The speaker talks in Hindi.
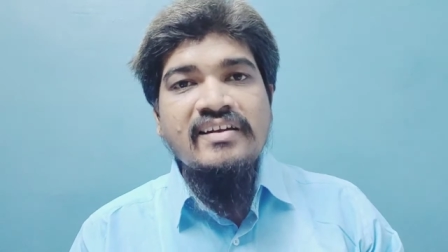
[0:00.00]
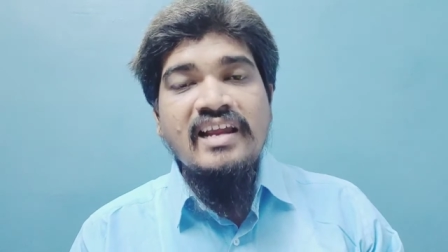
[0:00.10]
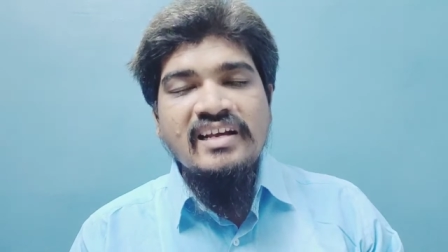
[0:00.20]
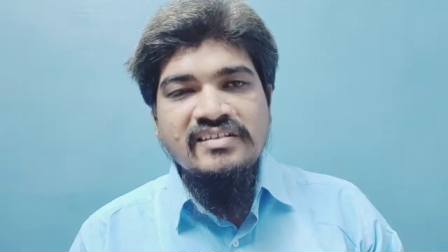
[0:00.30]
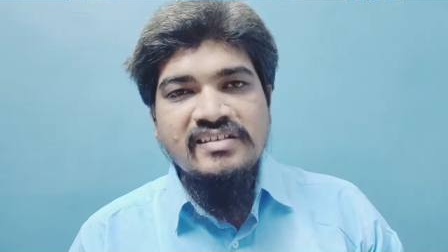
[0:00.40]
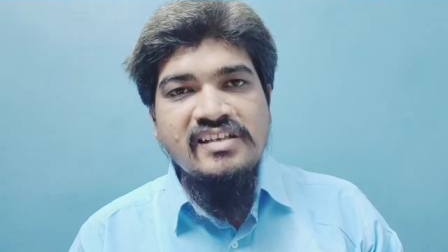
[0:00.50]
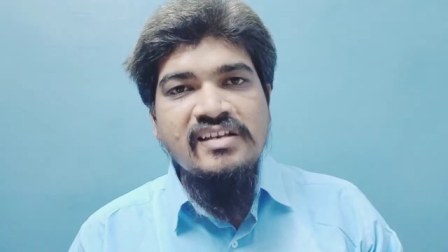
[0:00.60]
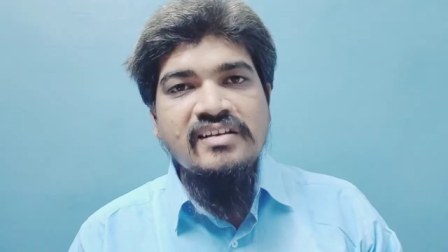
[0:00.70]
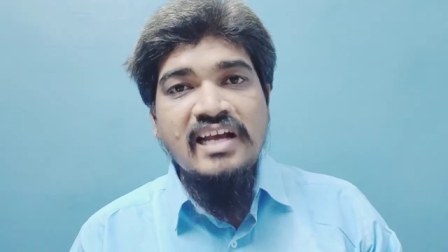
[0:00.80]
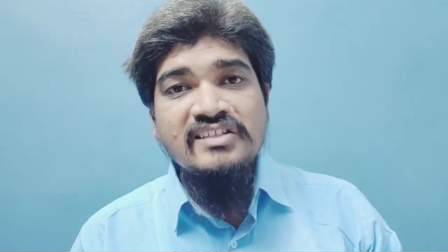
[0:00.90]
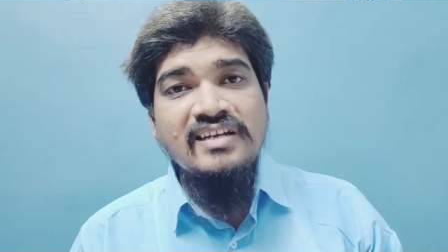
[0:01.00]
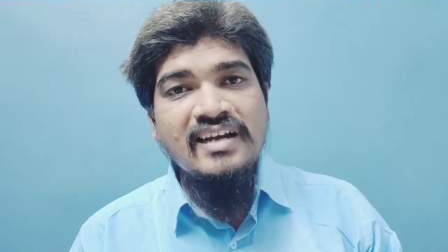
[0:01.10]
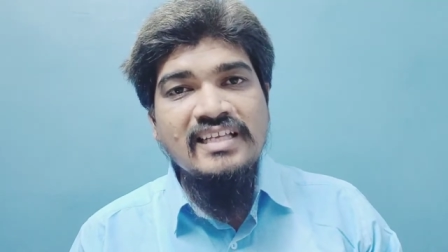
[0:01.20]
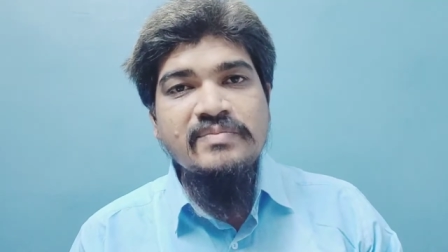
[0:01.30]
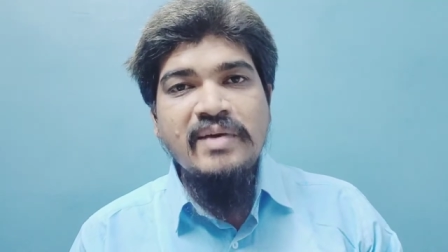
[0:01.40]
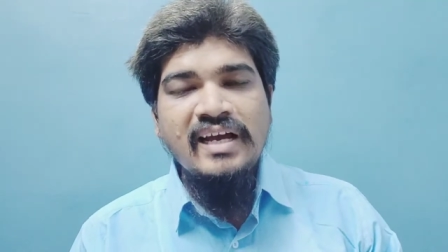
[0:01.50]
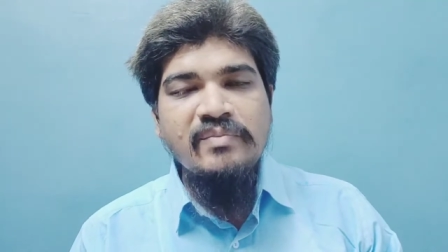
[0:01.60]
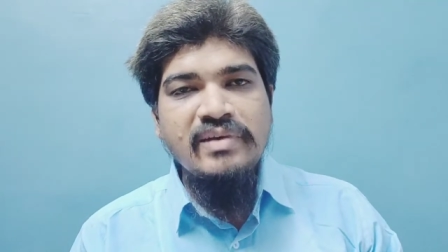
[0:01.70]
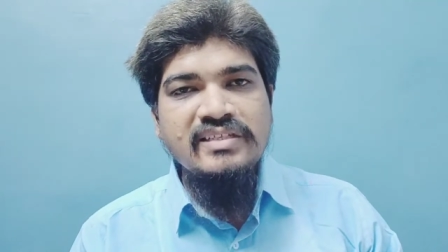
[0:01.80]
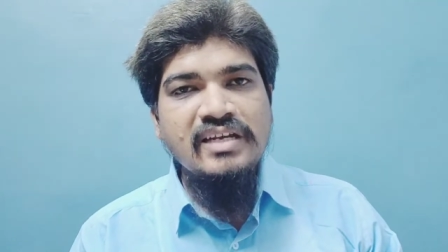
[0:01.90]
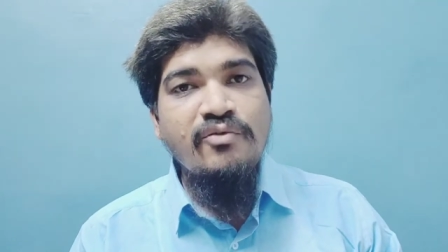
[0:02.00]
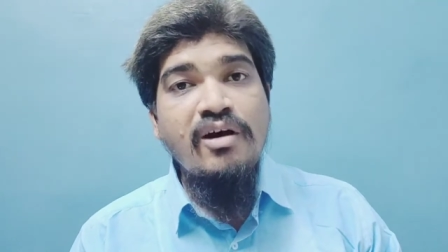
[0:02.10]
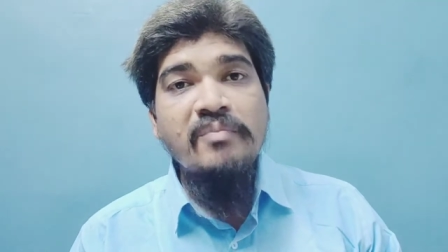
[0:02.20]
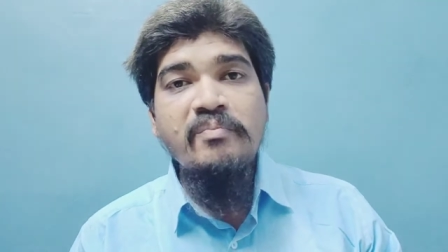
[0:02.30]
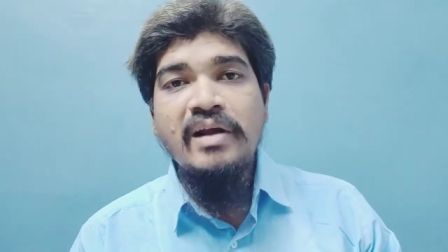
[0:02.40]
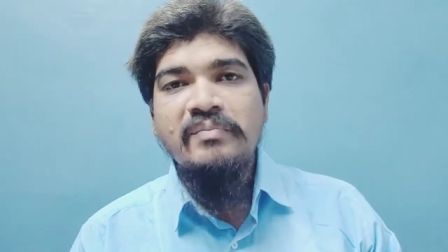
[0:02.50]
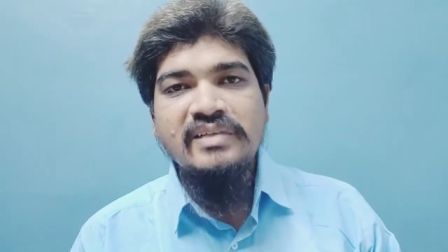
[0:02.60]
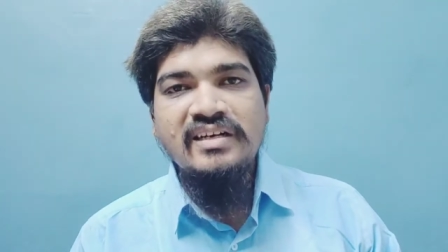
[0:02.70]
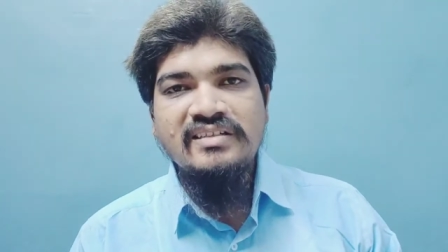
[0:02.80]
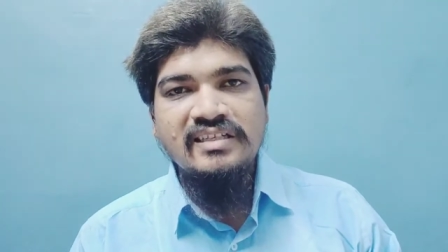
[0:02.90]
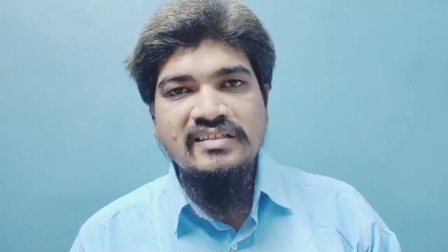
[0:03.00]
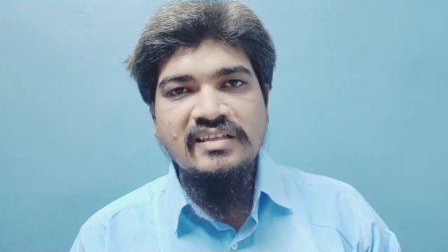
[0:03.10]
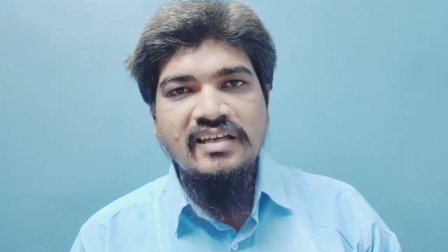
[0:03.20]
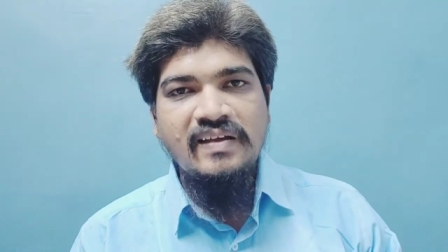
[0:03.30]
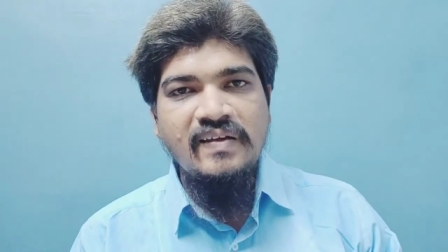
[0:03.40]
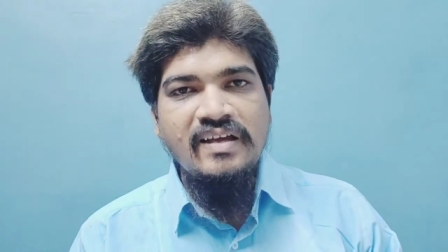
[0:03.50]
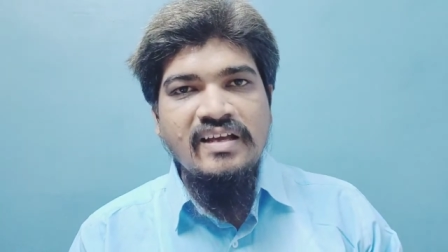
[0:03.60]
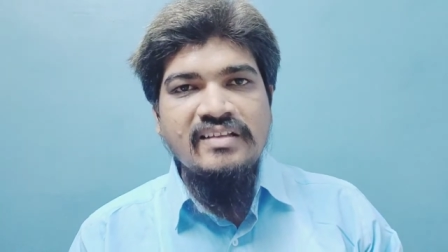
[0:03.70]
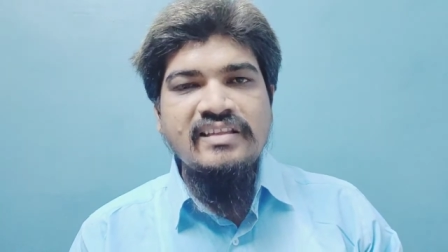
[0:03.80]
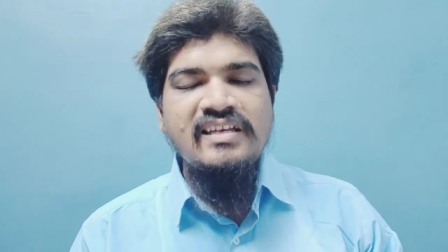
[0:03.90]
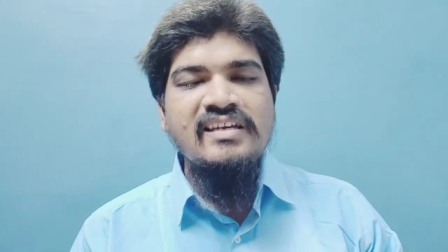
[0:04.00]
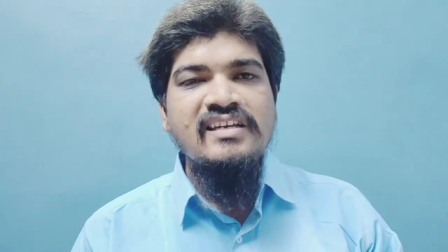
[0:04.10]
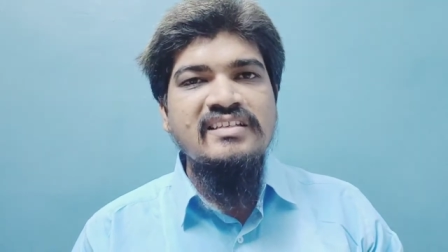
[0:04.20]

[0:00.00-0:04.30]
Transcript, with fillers: नेशनलाइज बैंक में से वो आप प्राप्त कर सकते हैं देखिए